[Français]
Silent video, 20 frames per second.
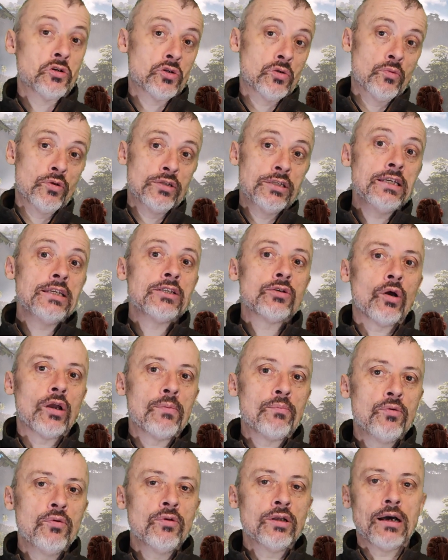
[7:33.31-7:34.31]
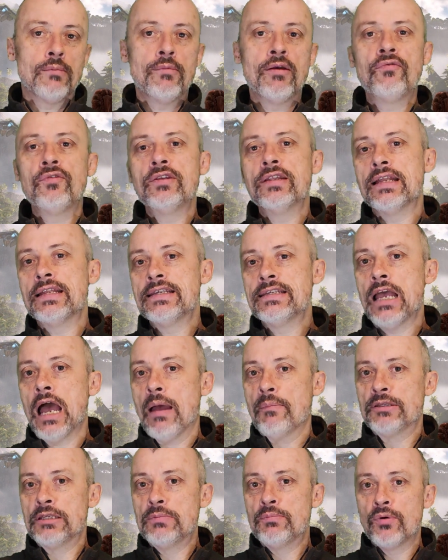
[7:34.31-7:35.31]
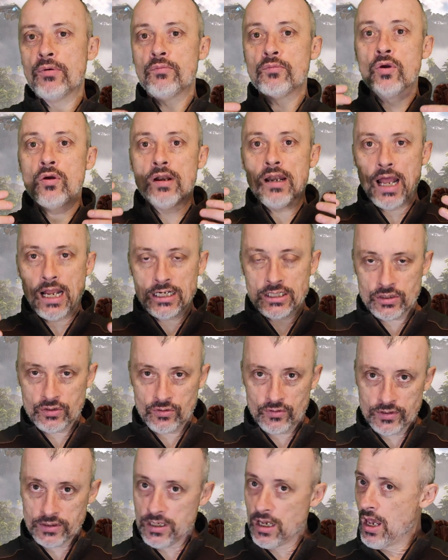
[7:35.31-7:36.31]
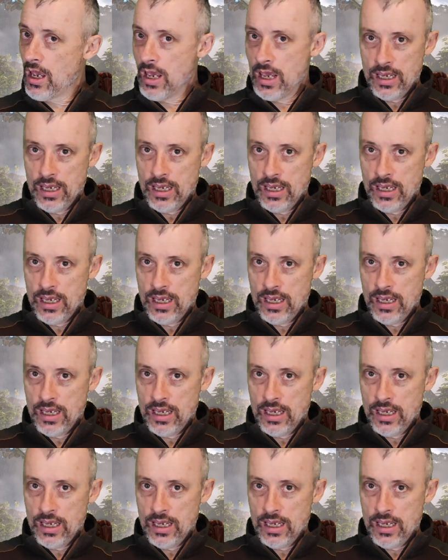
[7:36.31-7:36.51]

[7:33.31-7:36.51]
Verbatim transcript: Je me dis, ils auraient pu quand même finaliser un petit peu mieux la chose.